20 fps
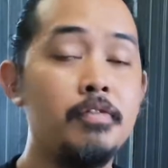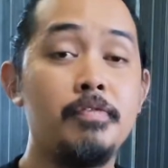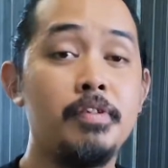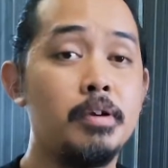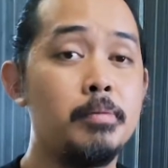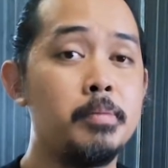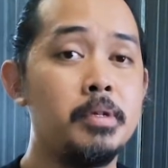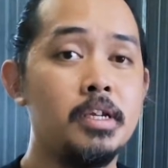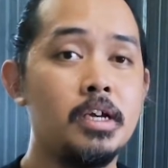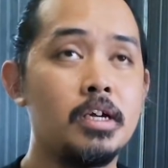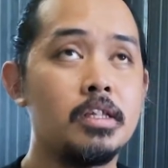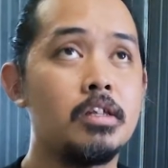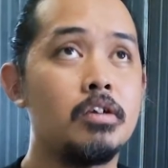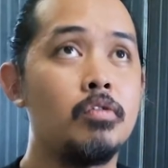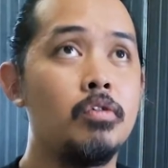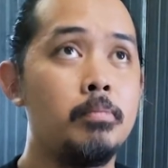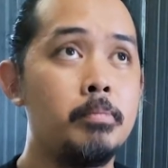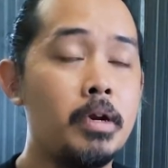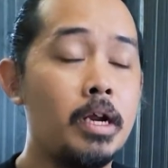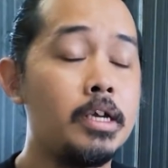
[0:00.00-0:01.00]
film ini kata
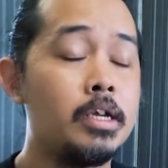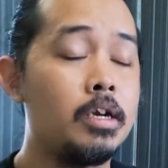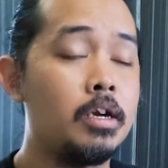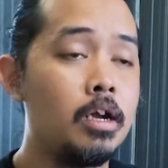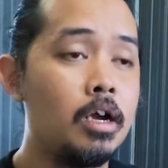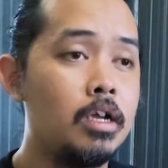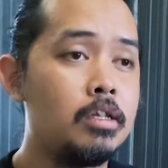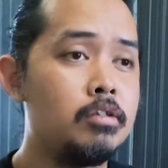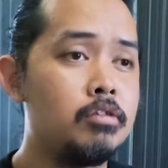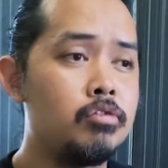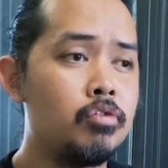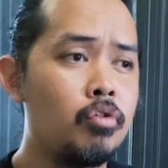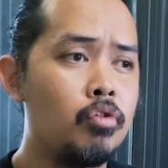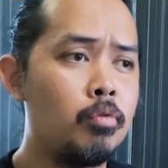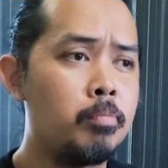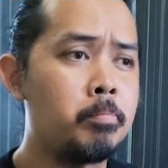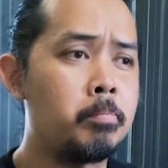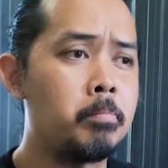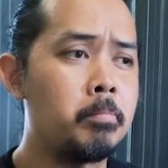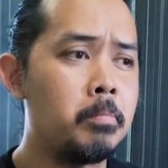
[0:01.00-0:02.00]
gue berakhir dengan cukup
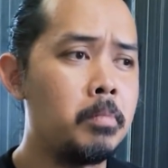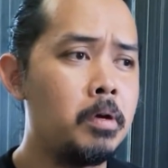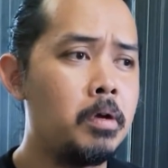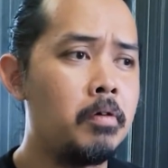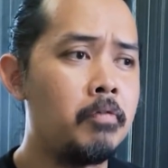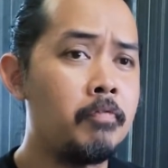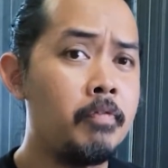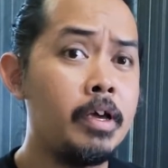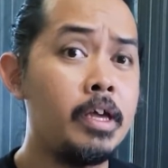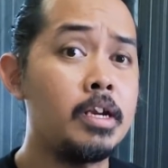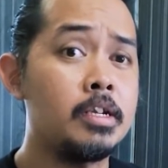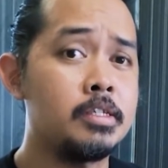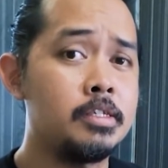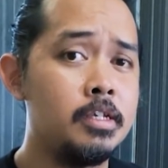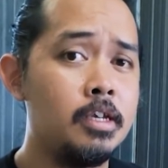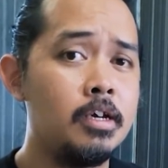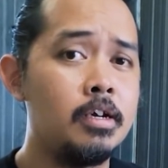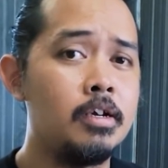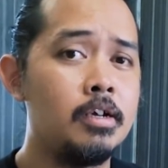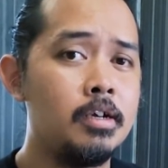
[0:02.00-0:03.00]
fair
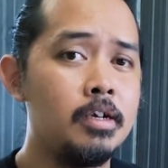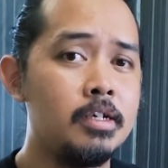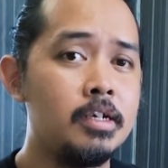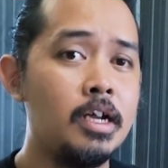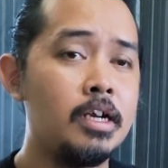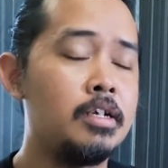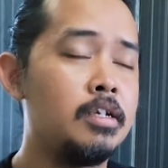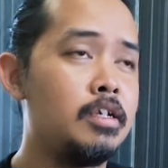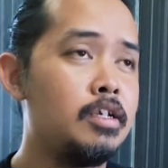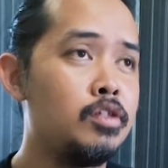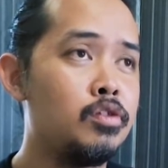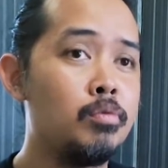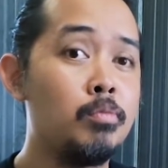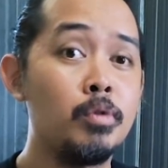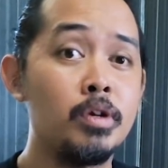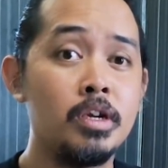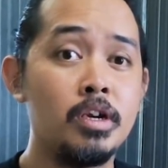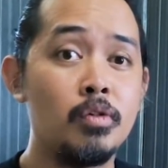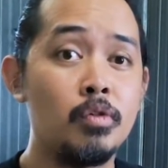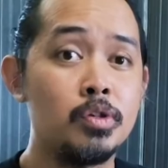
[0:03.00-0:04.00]
sih ya dan itu
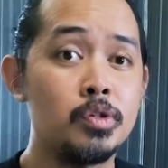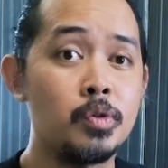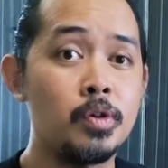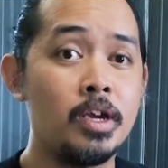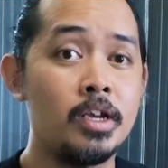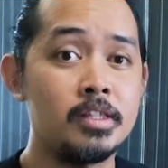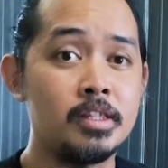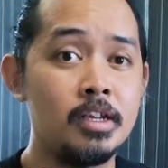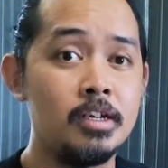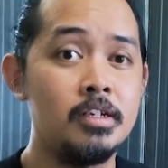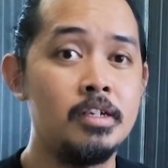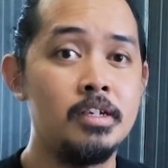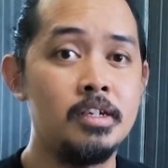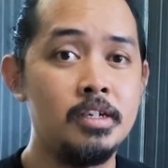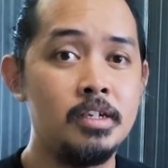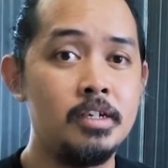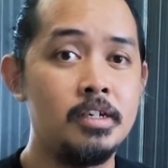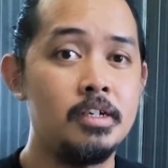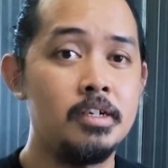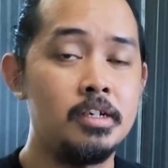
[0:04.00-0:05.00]
mungkin yang gue suka yang
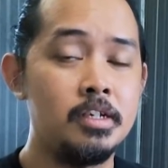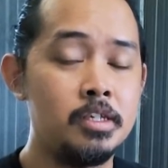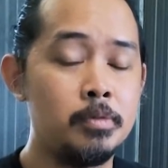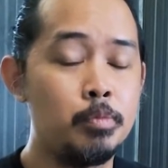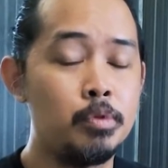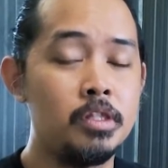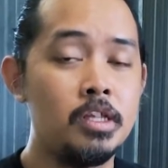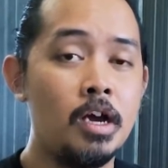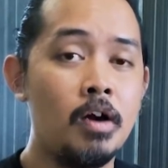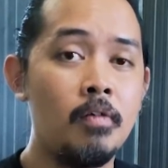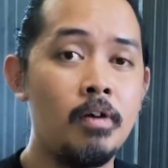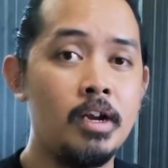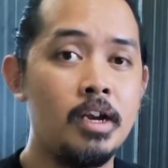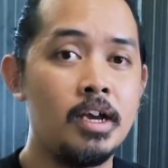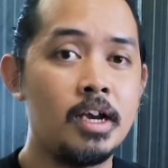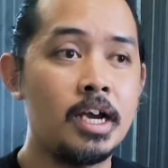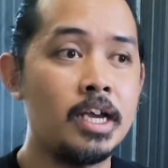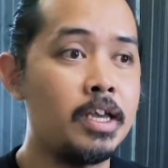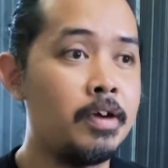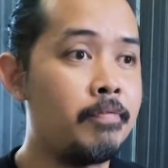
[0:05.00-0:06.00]
tadi disebut di awal ya
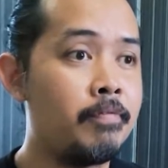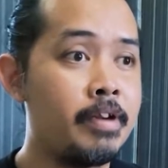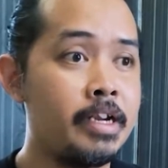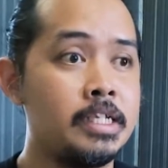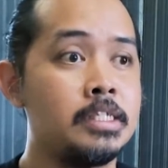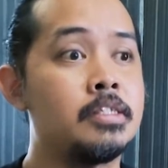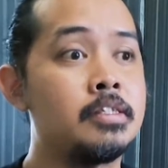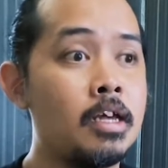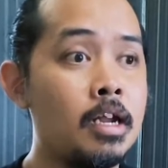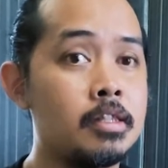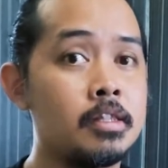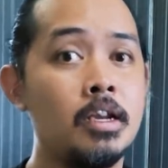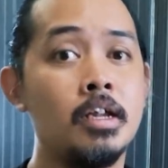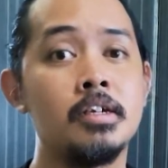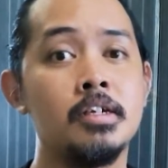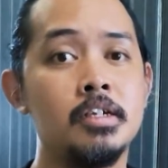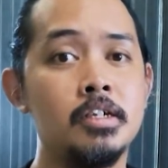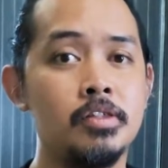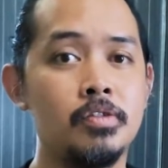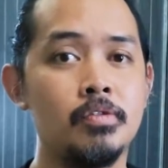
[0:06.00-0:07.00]
kayak fresh start
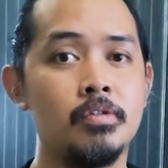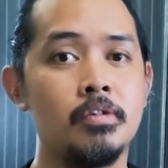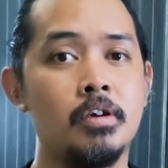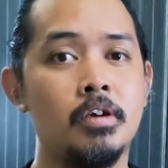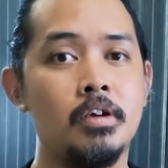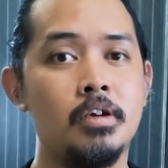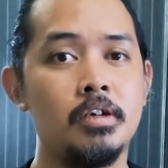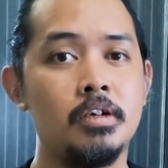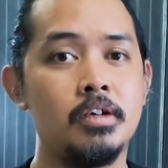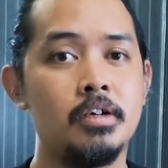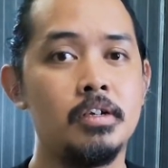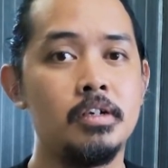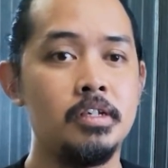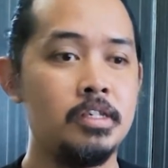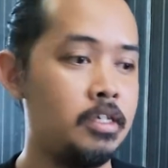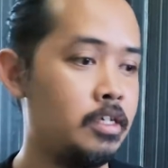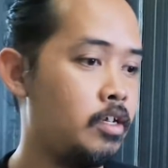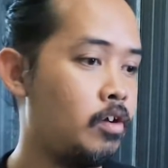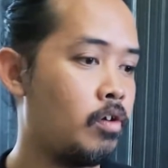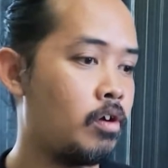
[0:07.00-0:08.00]
lagi gitu di
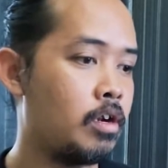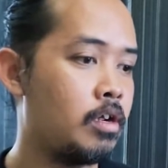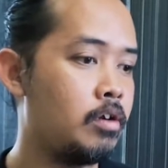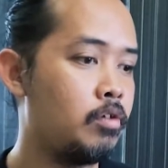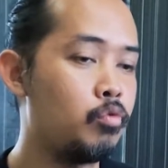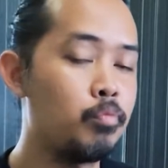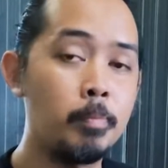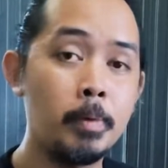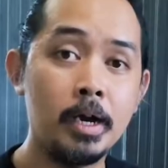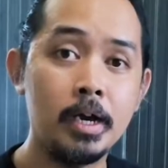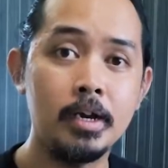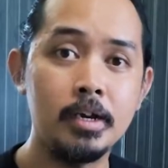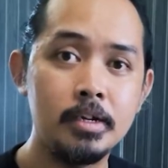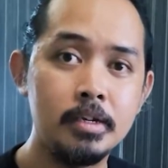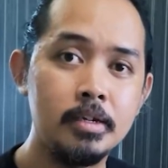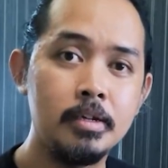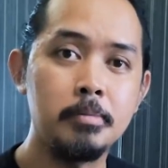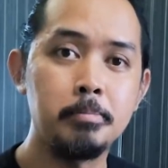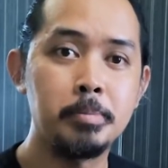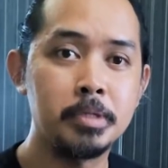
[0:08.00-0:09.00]
sini orang lupa
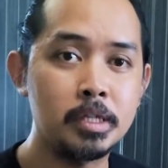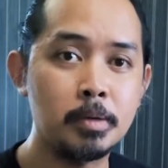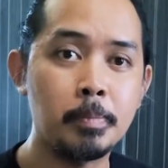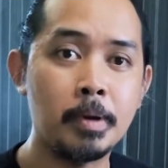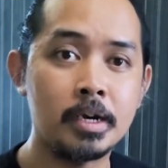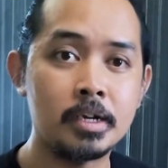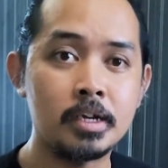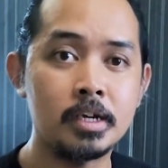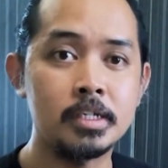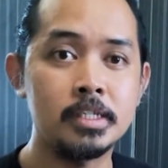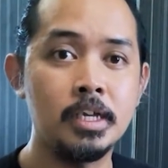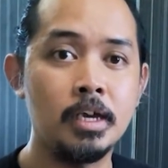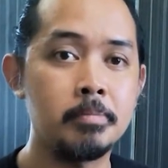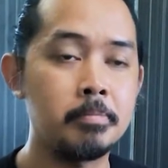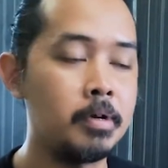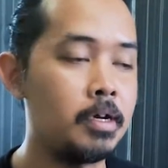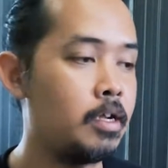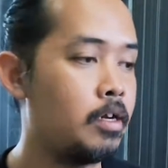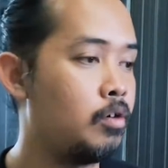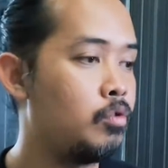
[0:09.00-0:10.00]
Peter Parker
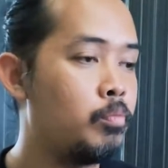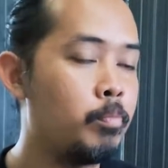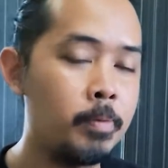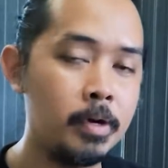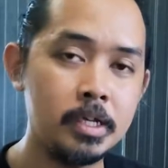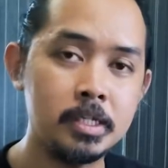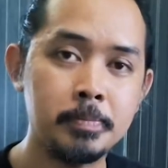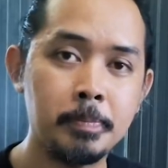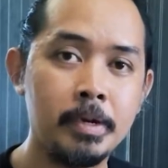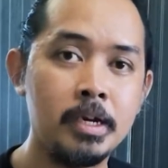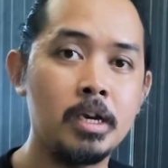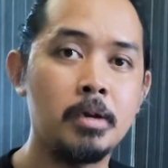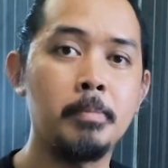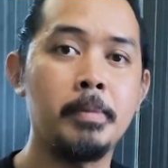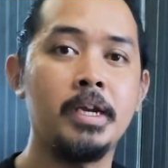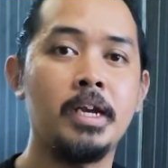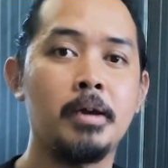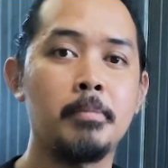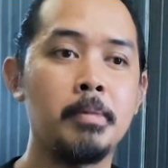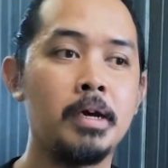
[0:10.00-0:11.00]
siapa lupa
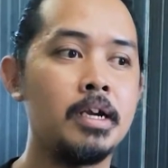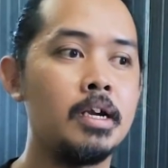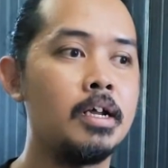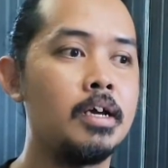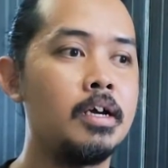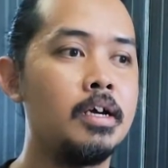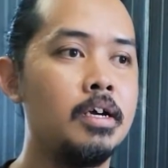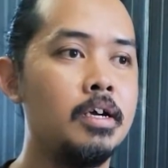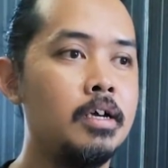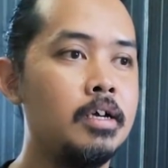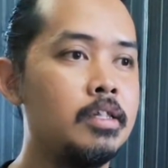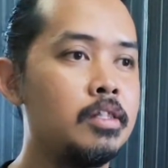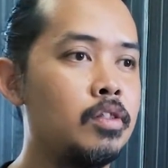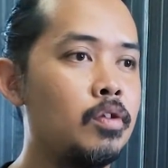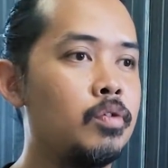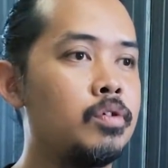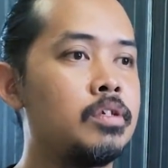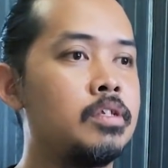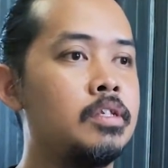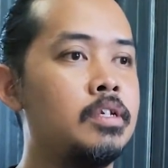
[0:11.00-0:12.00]
Spider-Man yang mana
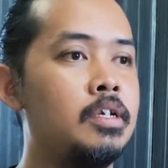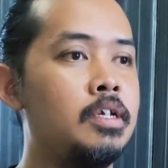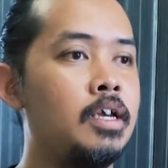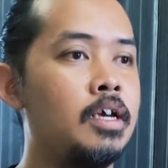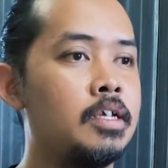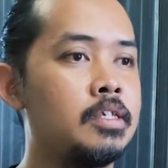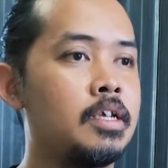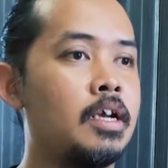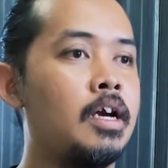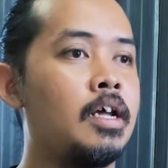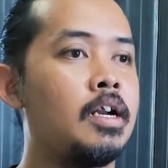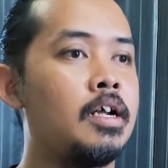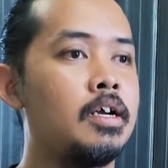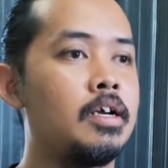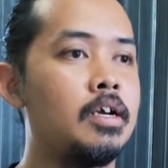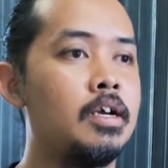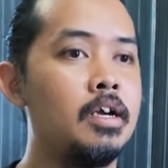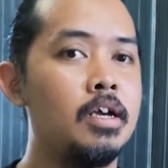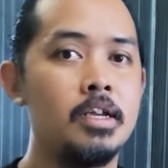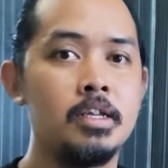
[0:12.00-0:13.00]
terus dia sekarang
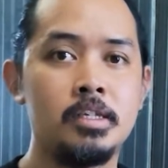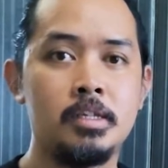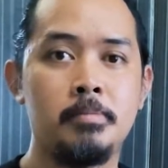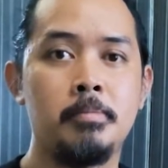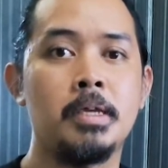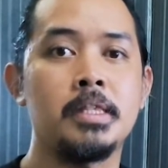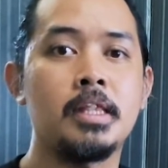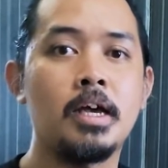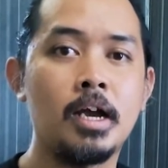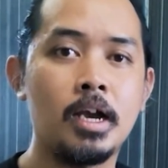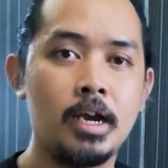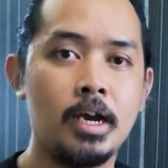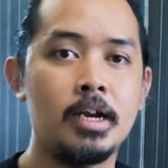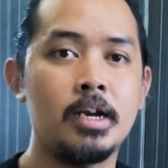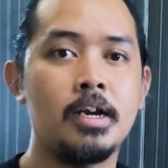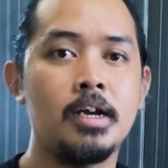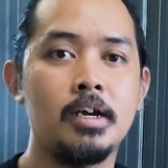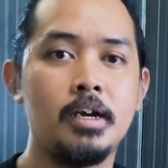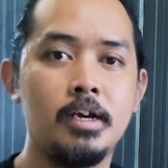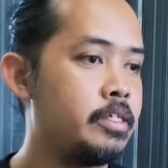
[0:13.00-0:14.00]
sebatang
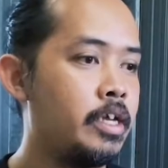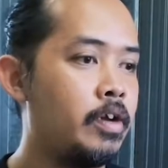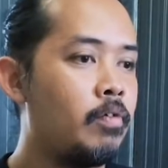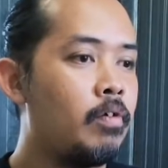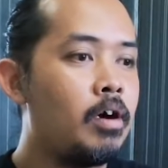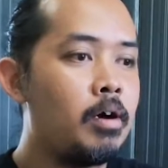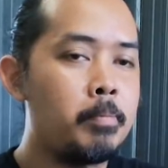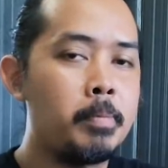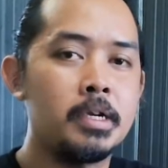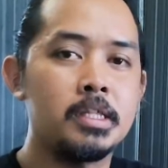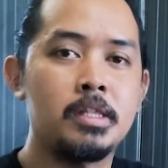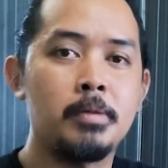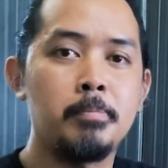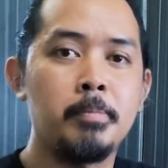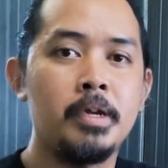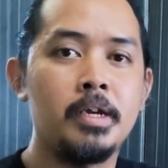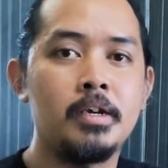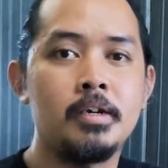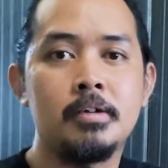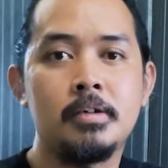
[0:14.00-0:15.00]
kara nyawa
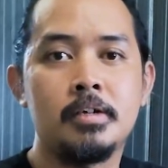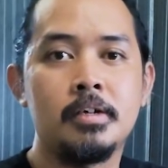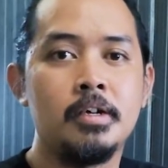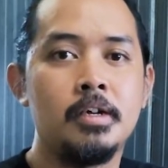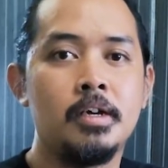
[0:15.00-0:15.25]
apartemen